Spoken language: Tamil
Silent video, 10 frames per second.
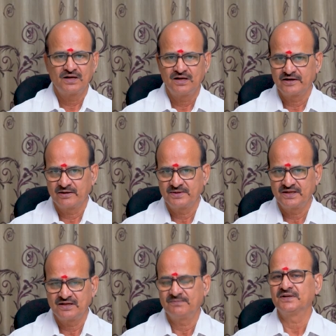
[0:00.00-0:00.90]
மகா
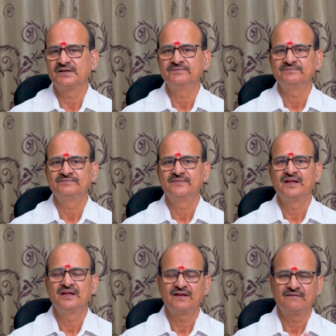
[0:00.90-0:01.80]
கணபதியே நமக
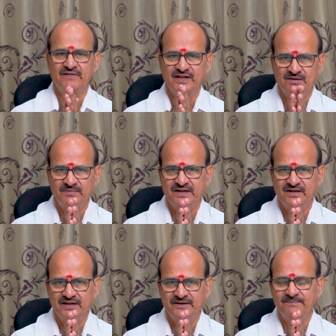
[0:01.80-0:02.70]
வணக்கம்
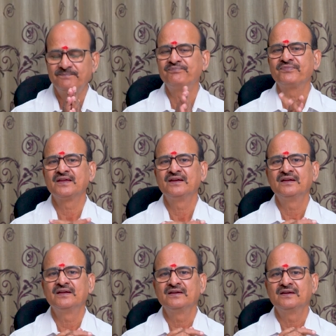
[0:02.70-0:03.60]
நேர்களே
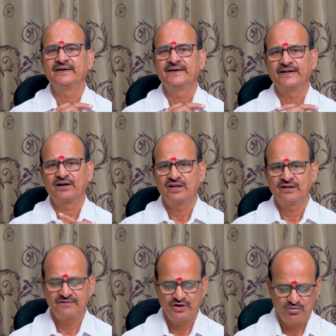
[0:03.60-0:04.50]
நேர்கள்
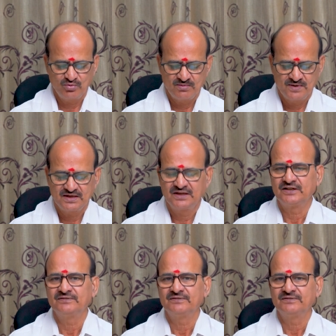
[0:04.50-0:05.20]
இந்த வீடியோ மூலமாக